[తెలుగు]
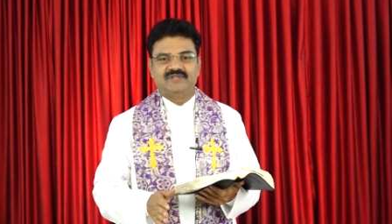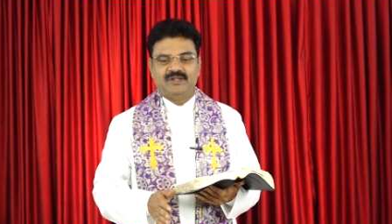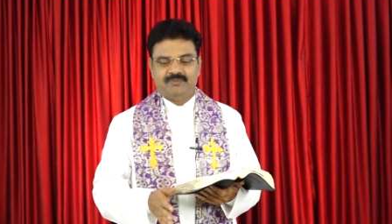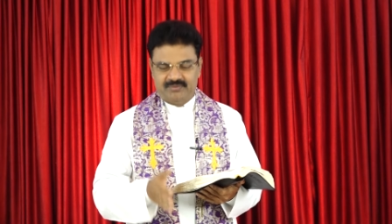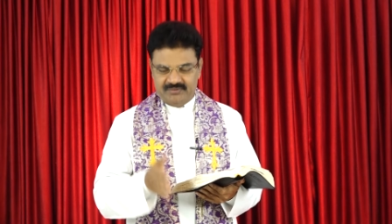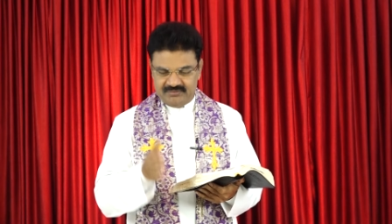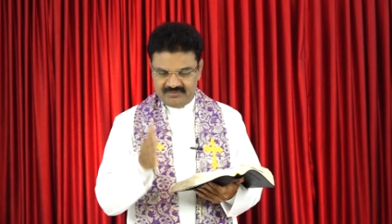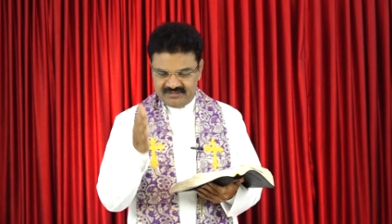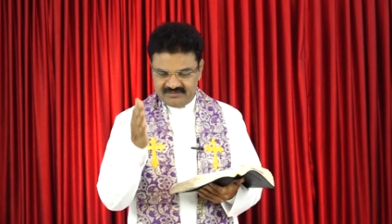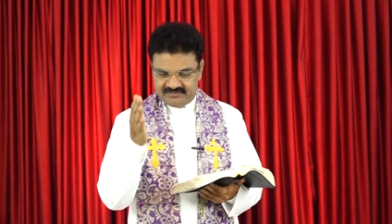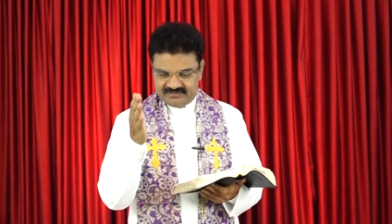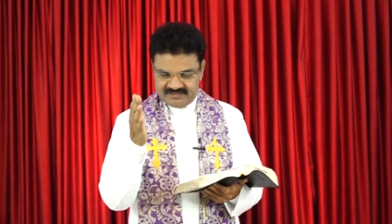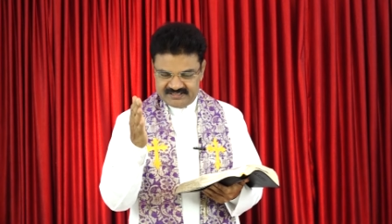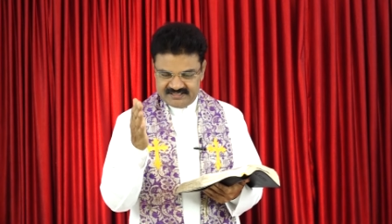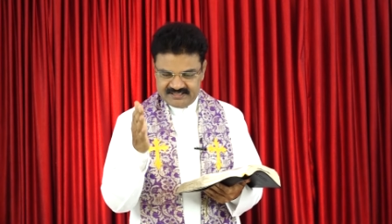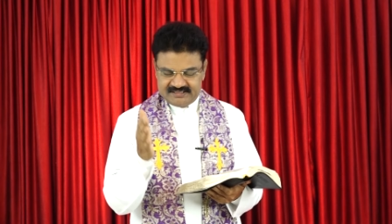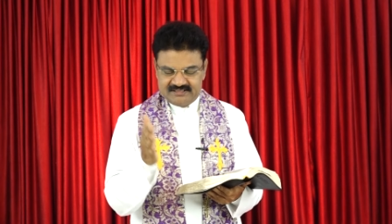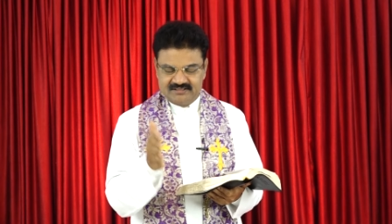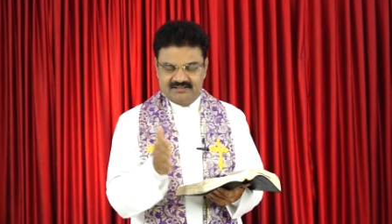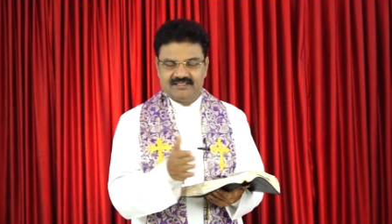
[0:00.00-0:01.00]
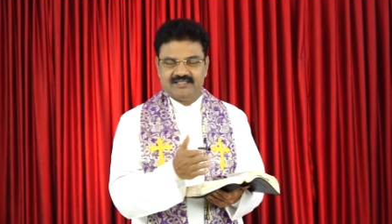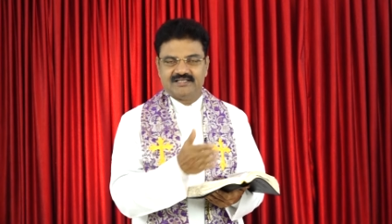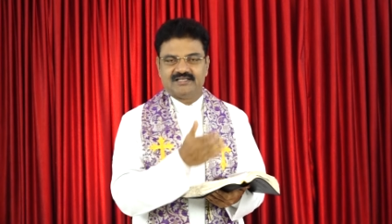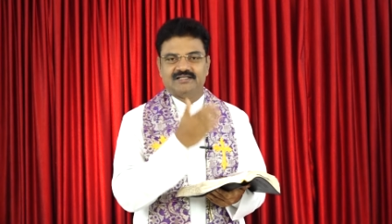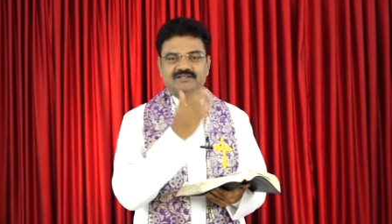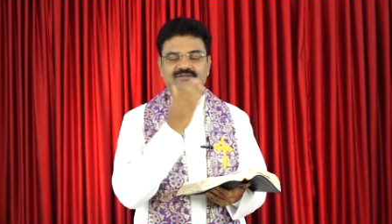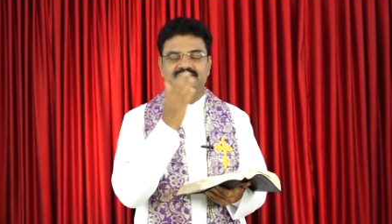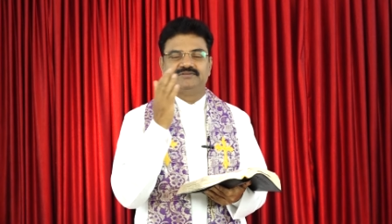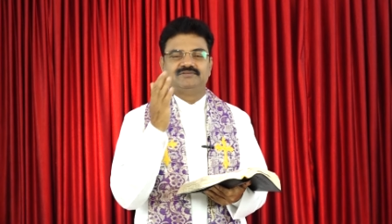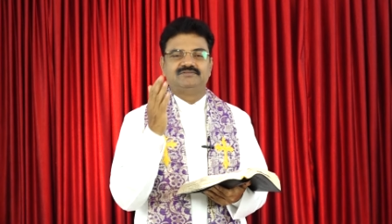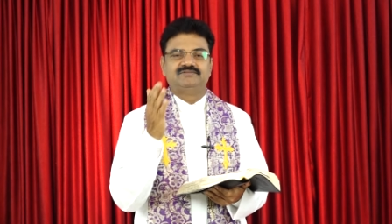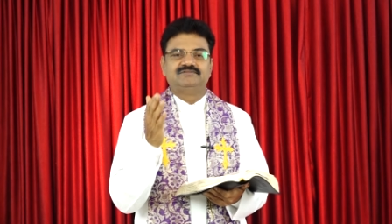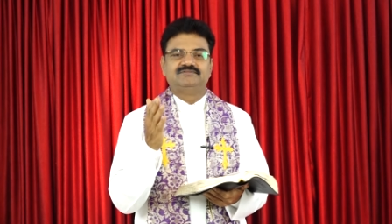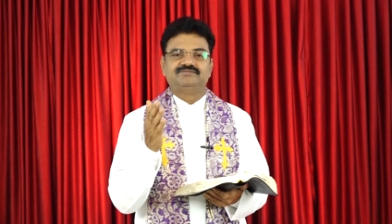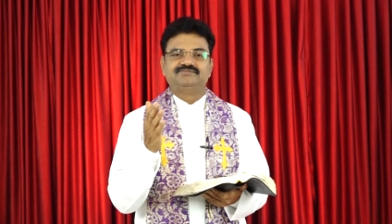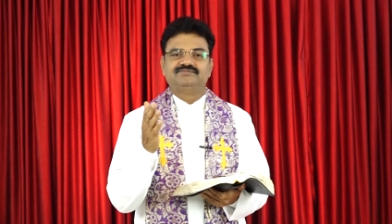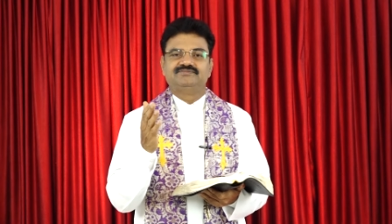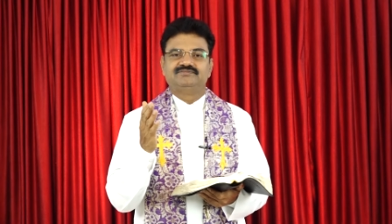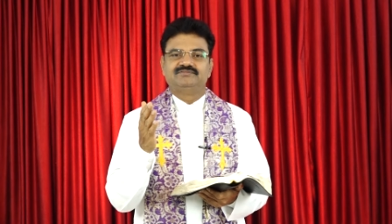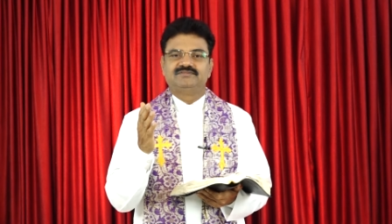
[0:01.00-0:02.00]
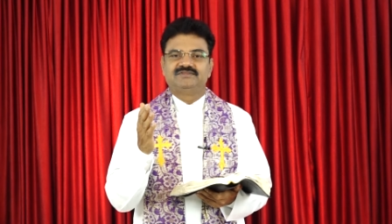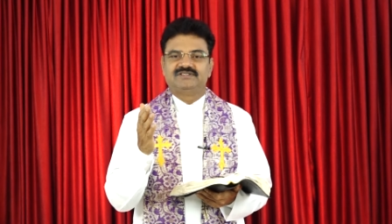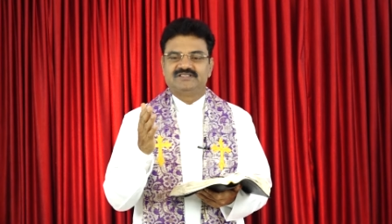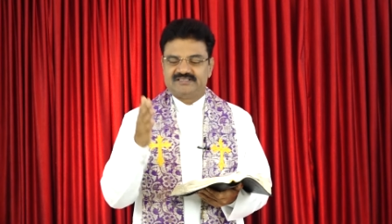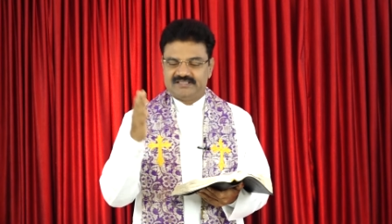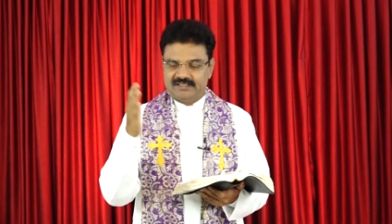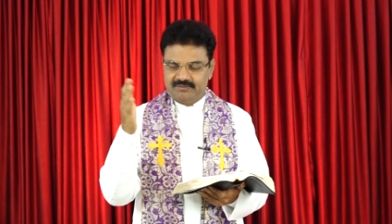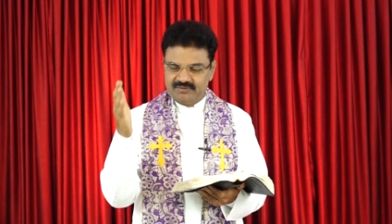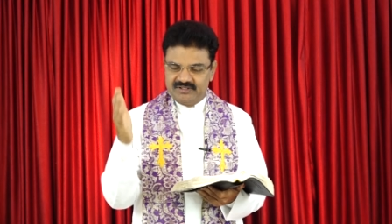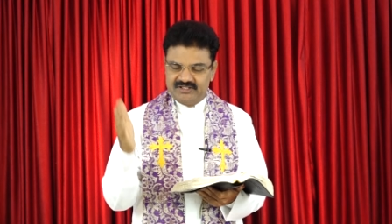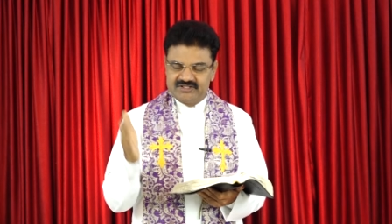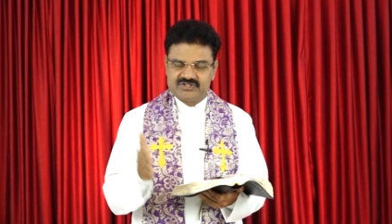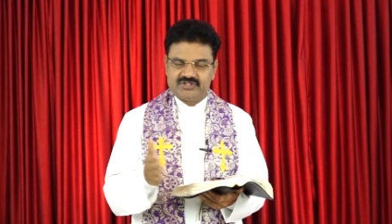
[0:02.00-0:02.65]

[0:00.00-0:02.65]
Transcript: ఇప్పటి వరకు చీకట్లే కాదు శ్రమల